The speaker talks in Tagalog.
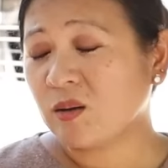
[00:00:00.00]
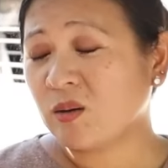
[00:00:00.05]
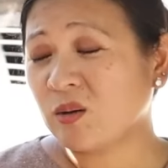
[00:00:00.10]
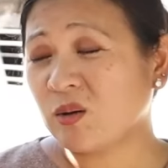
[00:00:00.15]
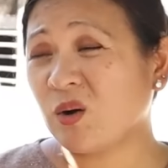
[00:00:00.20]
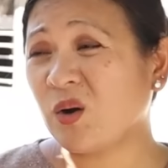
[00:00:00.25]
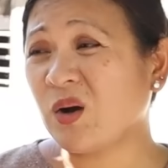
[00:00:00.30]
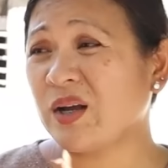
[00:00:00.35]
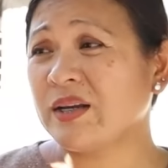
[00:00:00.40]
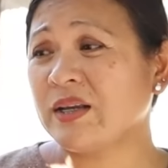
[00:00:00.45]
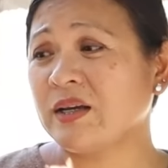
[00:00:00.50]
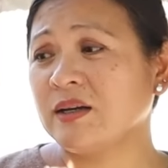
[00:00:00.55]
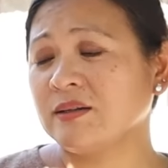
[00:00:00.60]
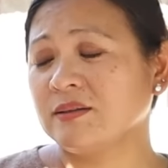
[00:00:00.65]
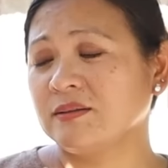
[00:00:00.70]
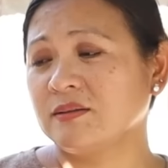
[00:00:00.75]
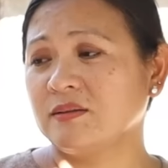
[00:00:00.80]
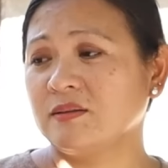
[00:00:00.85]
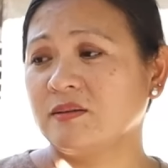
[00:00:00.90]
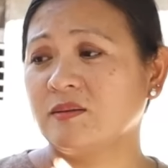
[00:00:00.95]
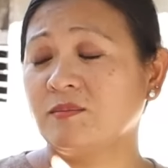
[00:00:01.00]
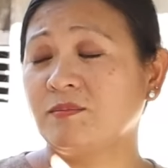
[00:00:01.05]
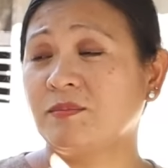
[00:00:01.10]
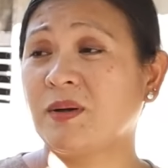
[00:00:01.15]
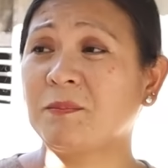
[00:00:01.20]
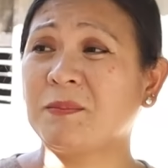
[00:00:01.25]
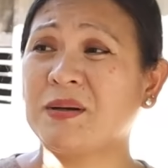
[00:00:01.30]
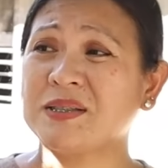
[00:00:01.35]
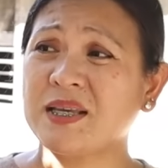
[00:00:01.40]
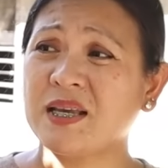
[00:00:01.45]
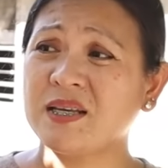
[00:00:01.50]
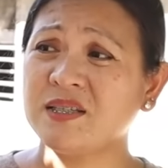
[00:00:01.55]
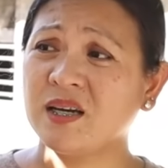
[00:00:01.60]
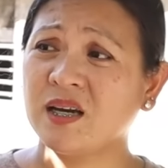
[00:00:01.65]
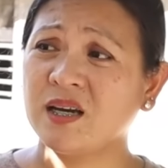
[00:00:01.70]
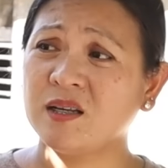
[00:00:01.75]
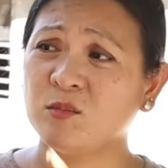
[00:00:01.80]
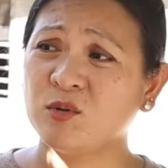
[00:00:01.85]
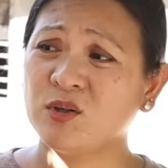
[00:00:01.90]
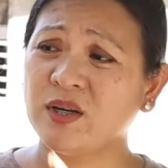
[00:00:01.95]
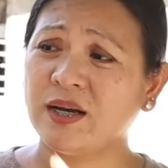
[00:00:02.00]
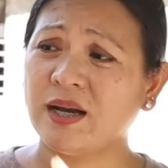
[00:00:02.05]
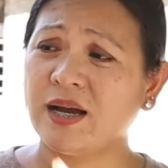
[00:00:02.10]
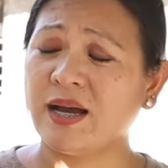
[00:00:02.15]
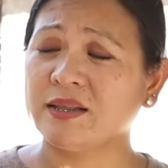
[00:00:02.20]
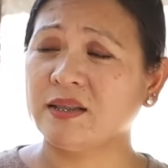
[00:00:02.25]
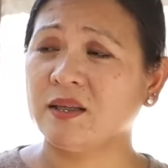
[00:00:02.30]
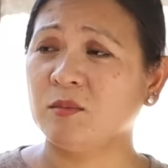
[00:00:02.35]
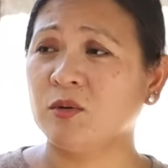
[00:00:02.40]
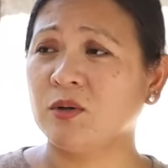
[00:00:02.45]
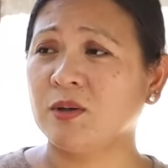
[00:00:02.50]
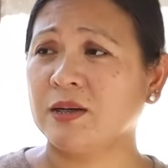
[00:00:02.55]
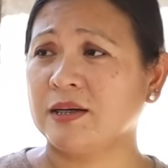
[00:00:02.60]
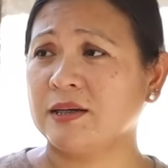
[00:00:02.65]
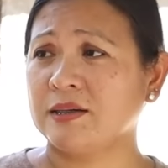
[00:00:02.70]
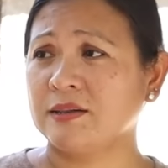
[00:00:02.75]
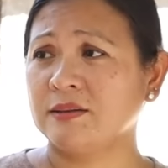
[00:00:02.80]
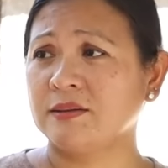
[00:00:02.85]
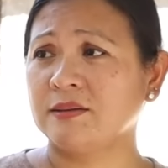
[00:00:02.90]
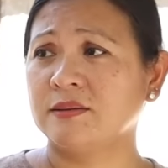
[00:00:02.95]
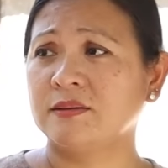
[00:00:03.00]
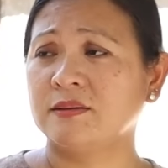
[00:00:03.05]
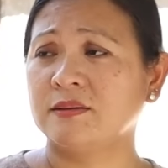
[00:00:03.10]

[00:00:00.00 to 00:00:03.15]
Oo, anak. Pagpasensyahan mo ng ate mo, ha?